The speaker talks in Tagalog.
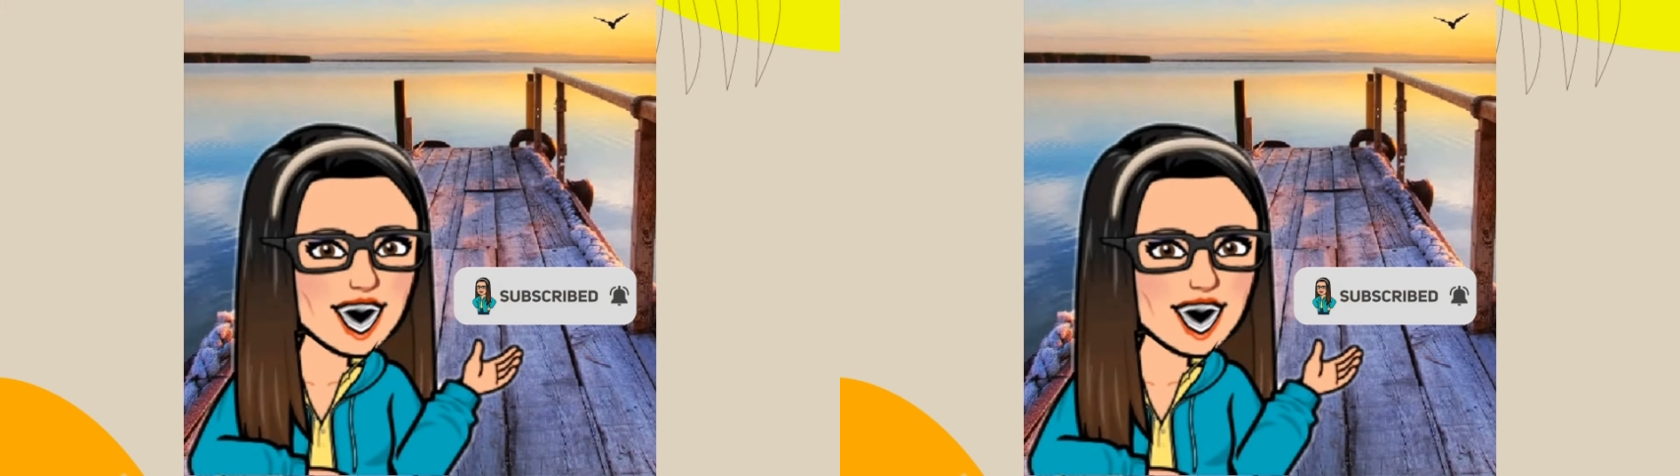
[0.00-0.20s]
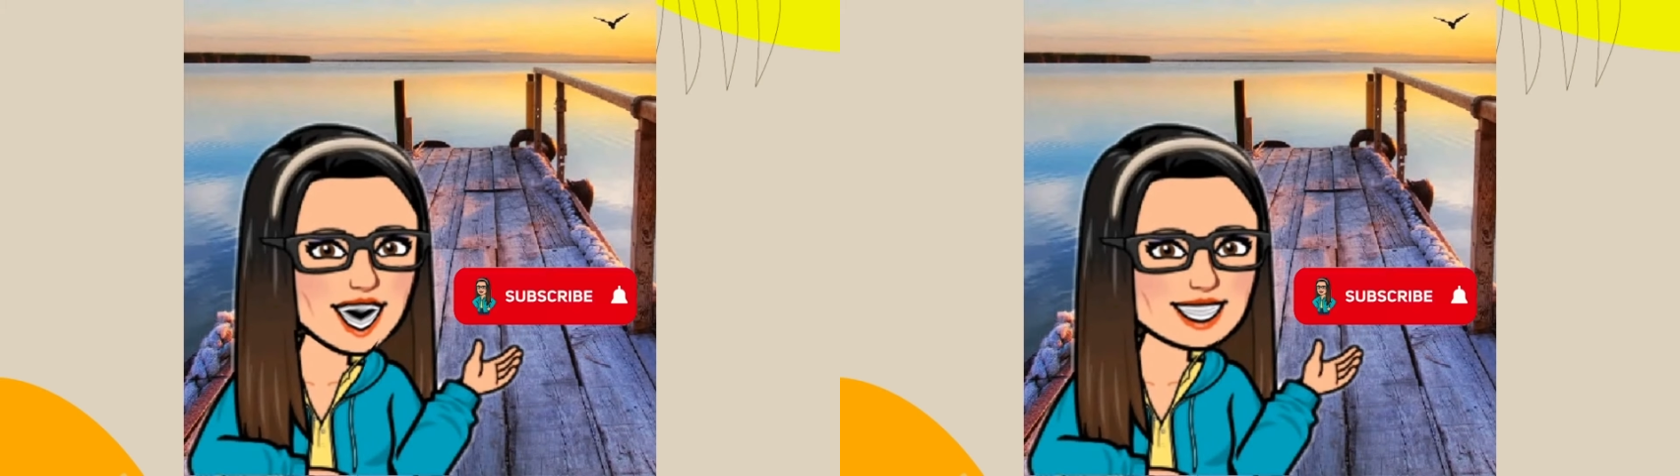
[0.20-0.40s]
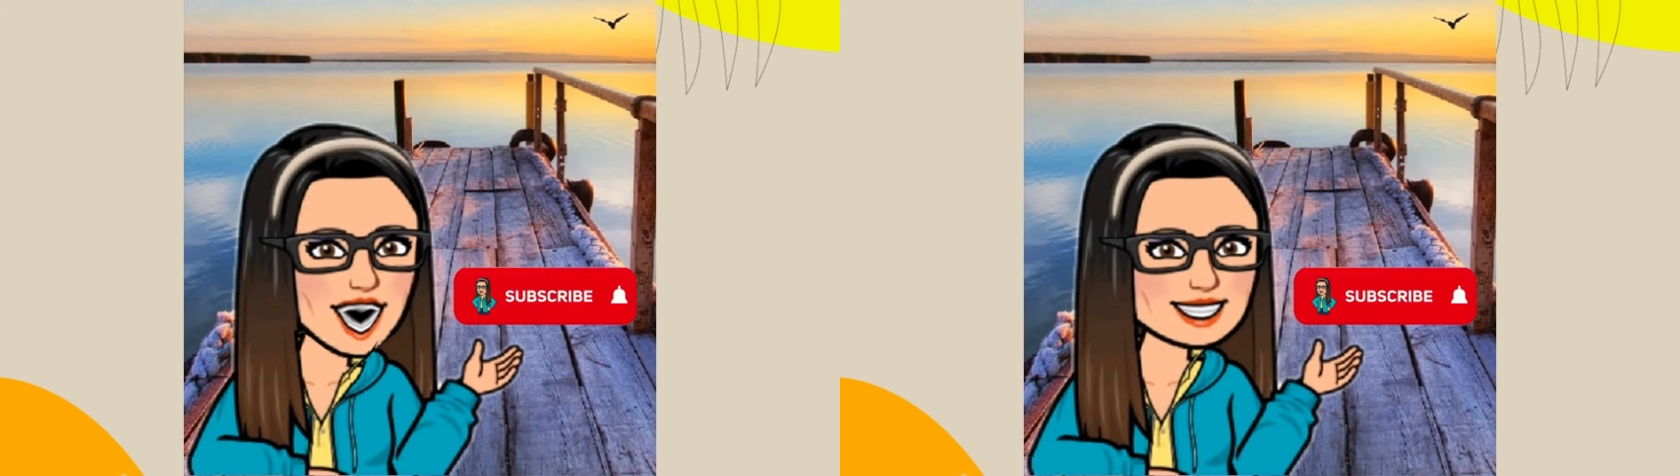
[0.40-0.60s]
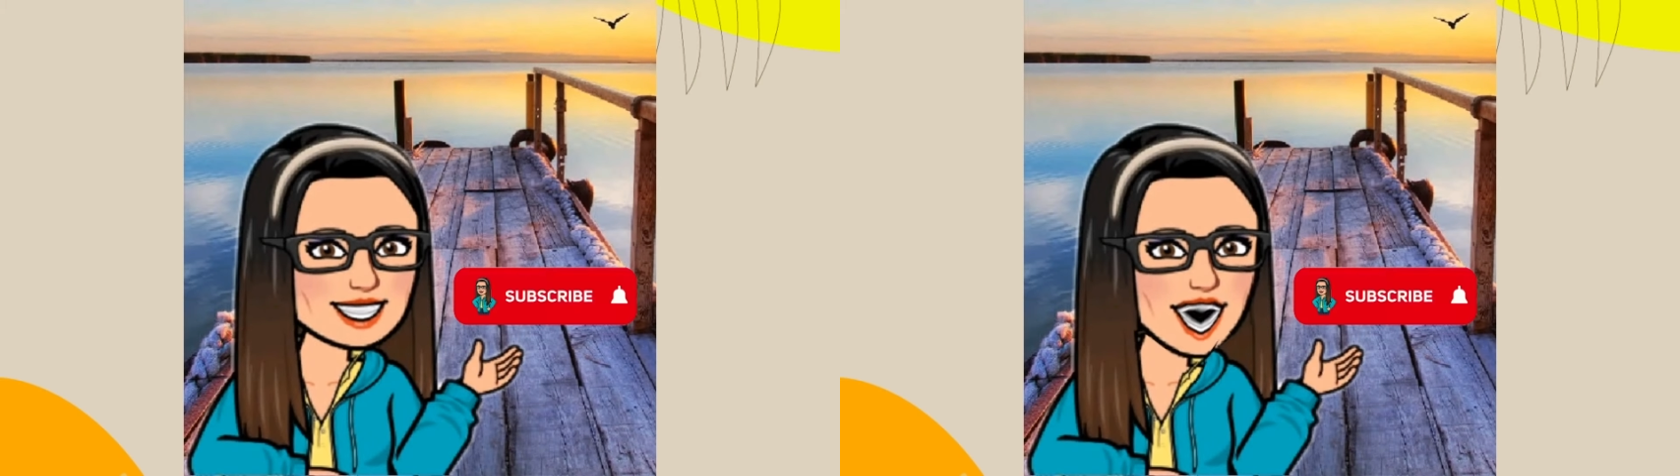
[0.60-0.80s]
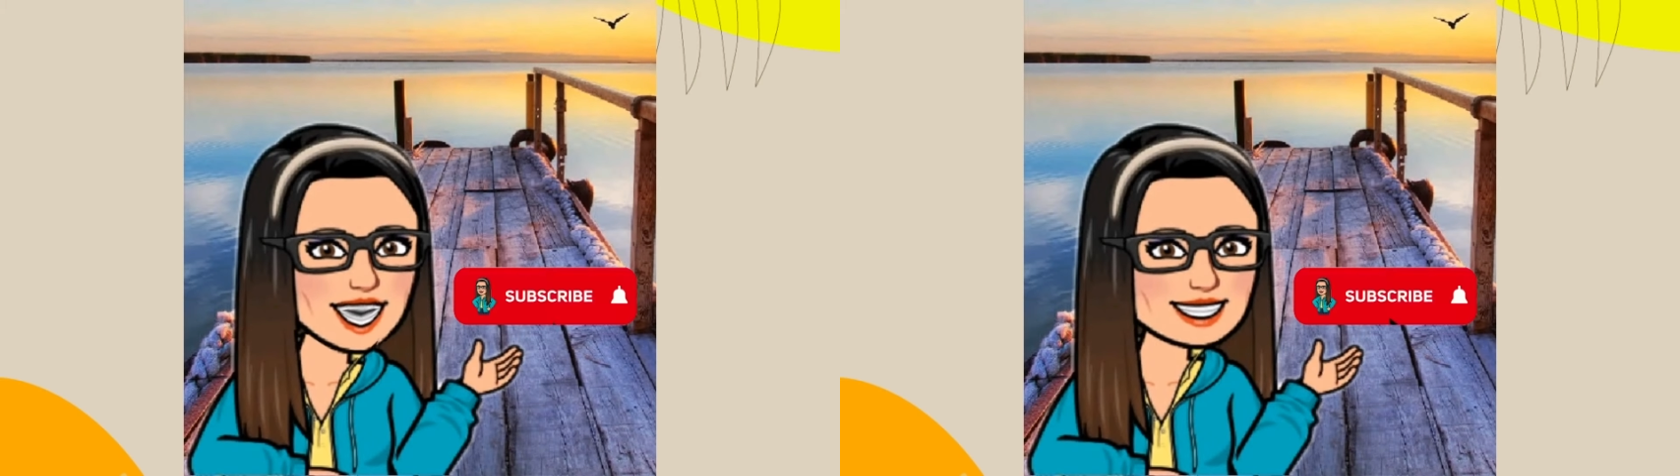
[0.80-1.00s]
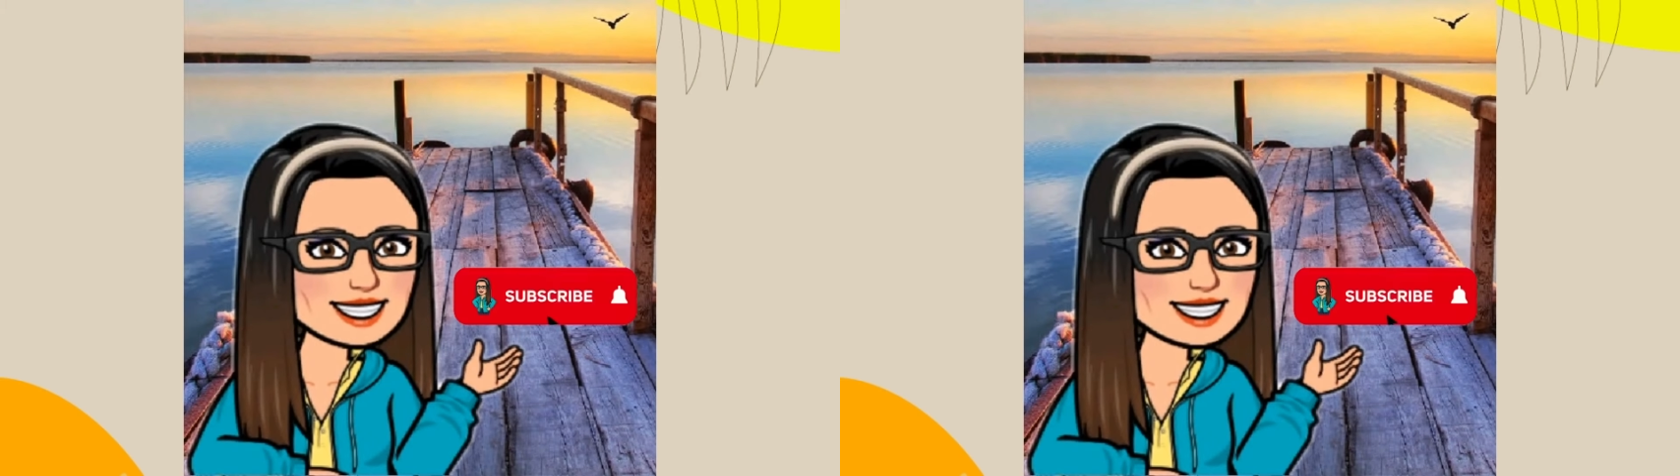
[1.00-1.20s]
very helpful